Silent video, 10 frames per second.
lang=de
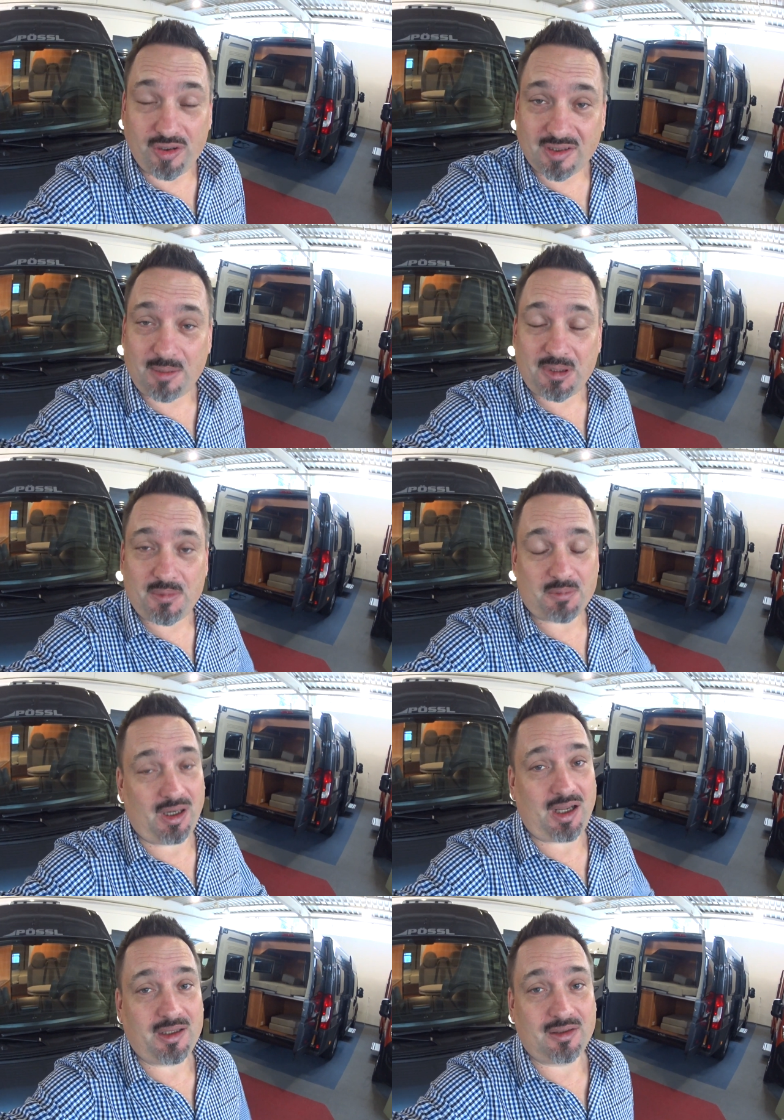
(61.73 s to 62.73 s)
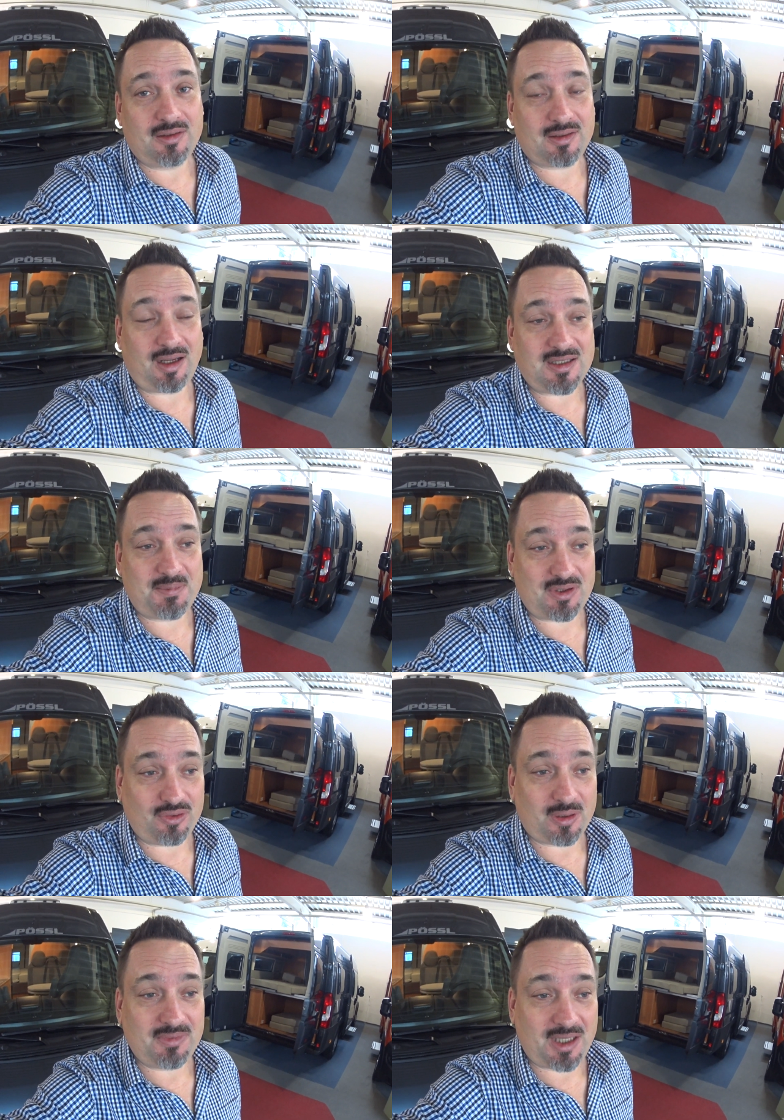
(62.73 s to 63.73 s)
Heute nehme ich mich mal einem ganz
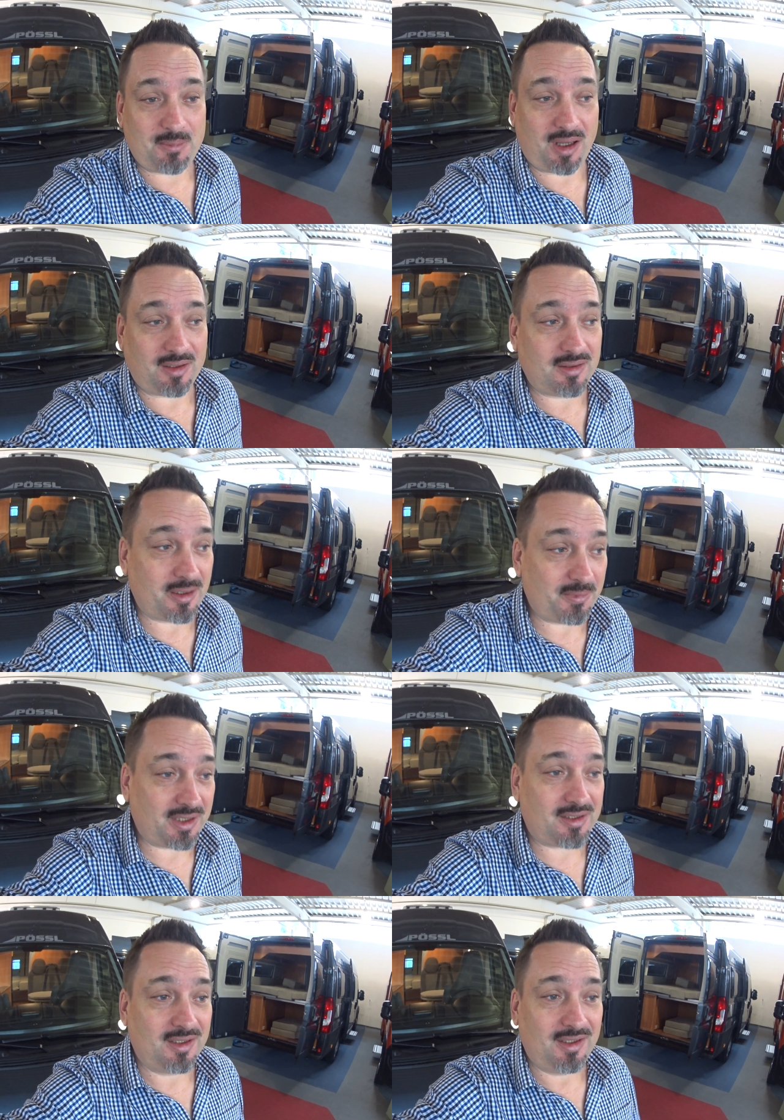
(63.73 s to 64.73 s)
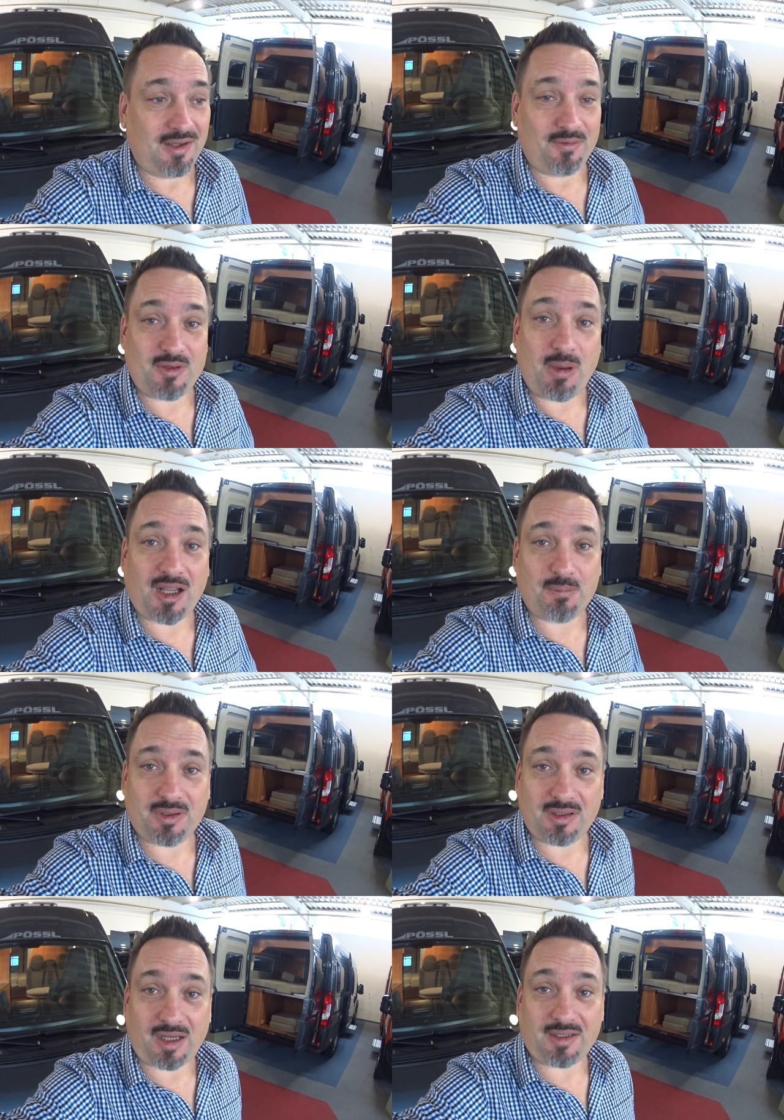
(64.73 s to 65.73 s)
besonderen Thema an, nämlich wie macht
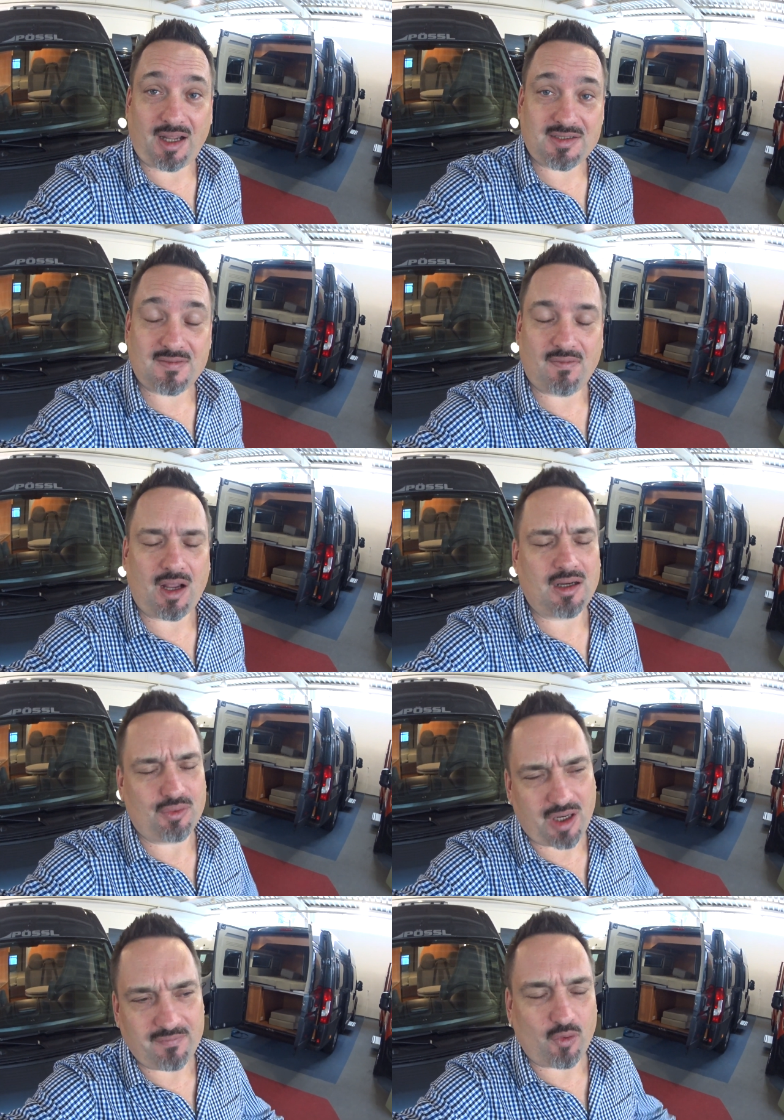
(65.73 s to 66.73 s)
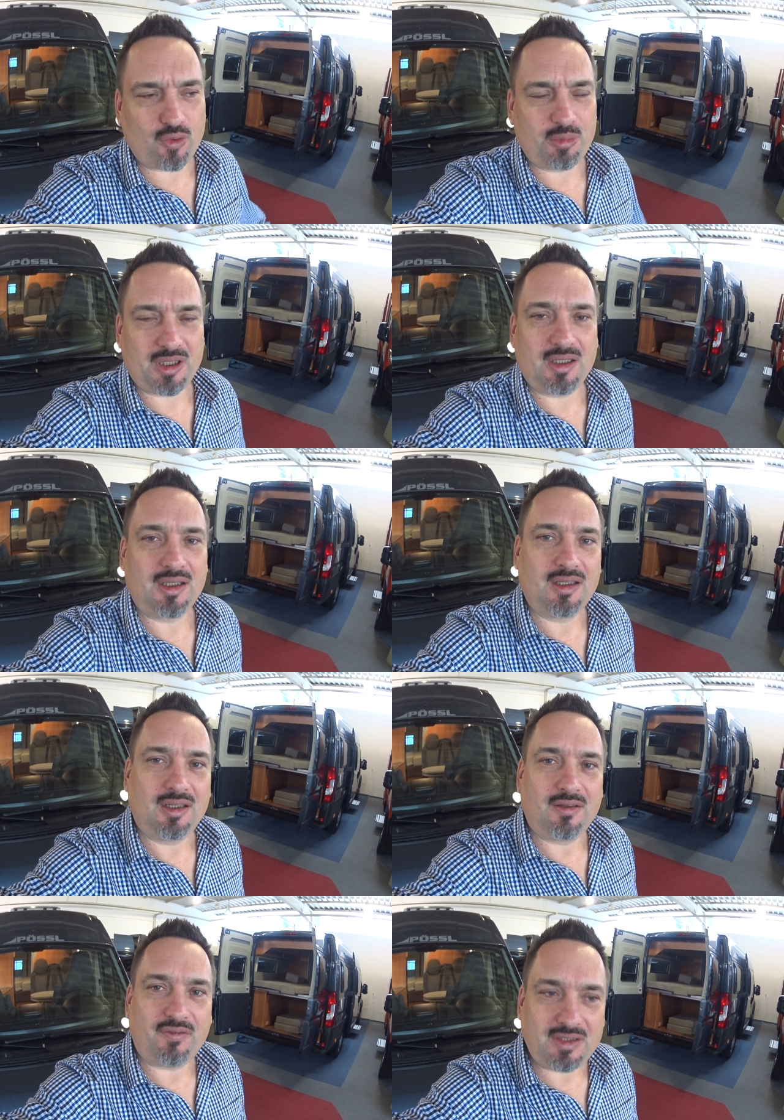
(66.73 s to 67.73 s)
man einen Kastenwagen oder ein Wohnmobil
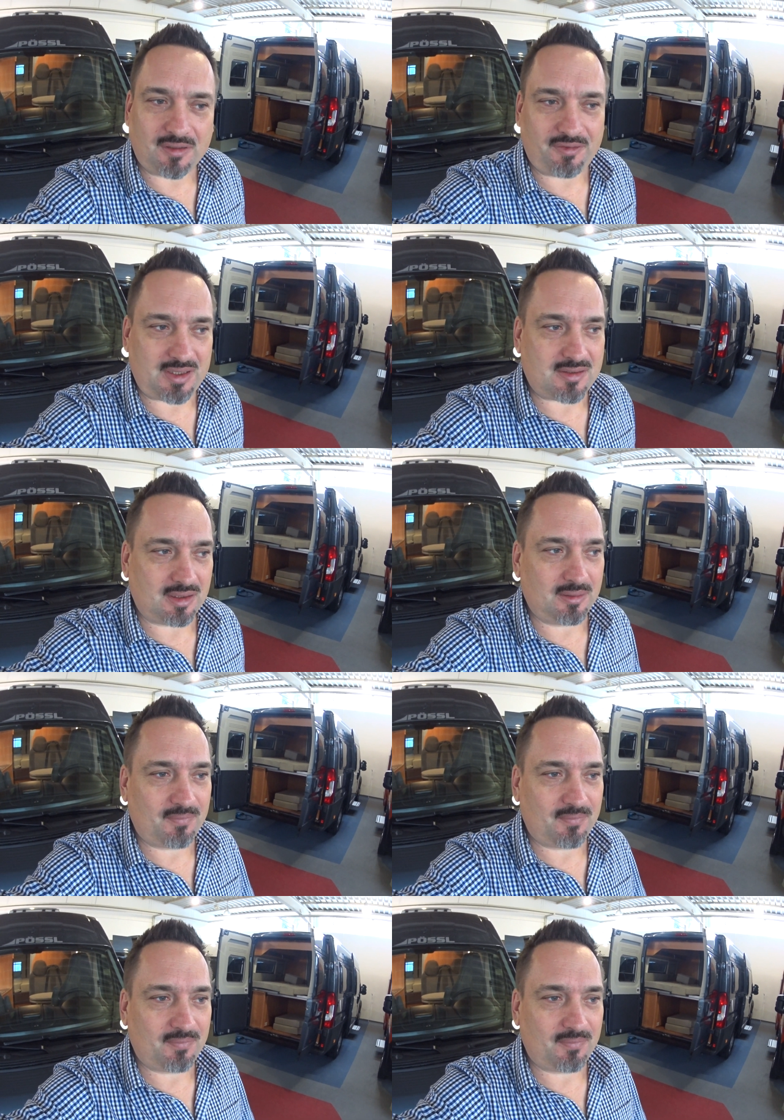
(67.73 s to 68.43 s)
winterfest.